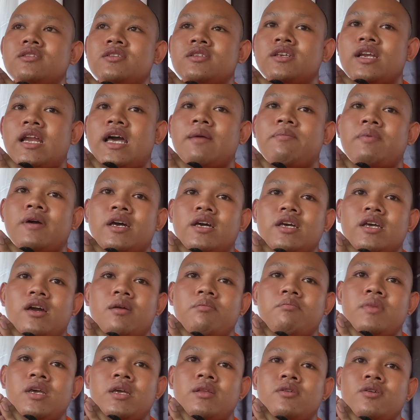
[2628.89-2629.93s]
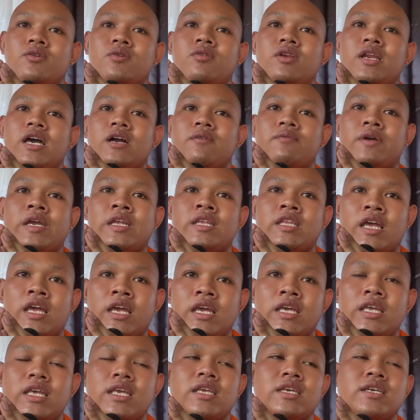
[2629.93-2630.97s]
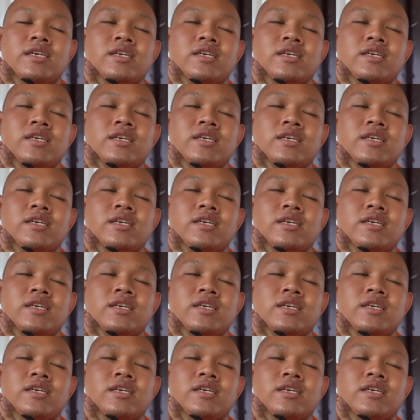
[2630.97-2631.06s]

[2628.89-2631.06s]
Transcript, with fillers: sạp hái. Ở mình rung lang vinh tê.